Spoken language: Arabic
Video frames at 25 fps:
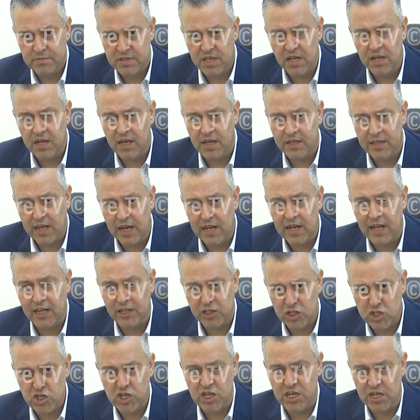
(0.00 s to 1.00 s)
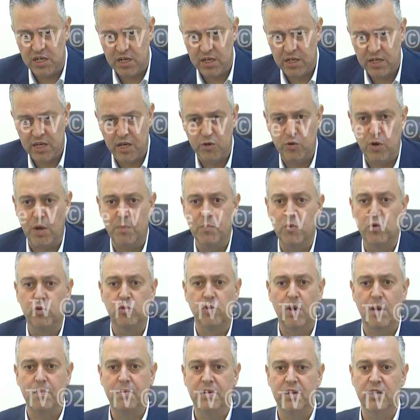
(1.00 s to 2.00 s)
طلع طلع تشكيله كانوا عم
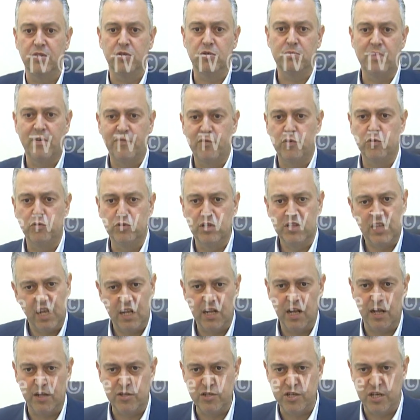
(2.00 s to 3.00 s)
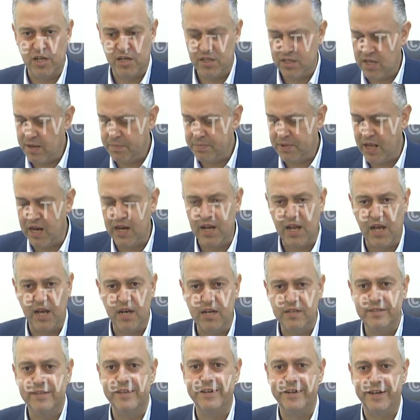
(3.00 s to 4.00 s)
بيقولوا قبل انه مفروض يطلع تشكيله طيب طلع
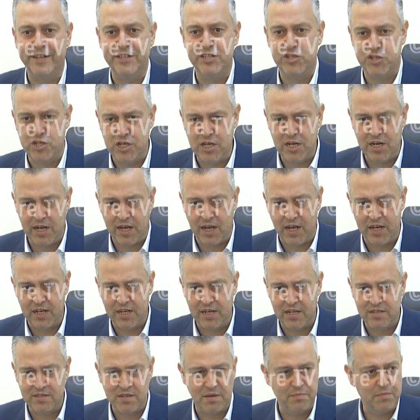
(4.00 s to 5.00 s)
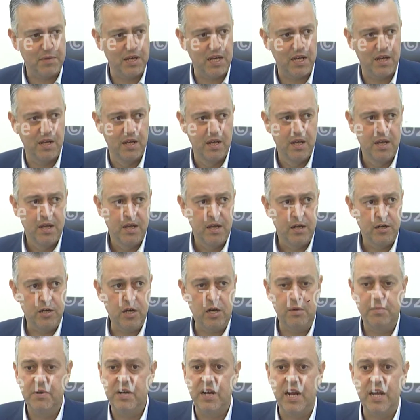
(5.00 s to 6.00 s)
اقتراح تشكيله خلينا نسميها
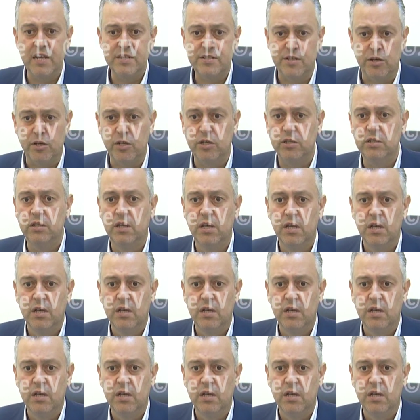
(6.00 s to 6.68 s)
اليوم الرئيس عون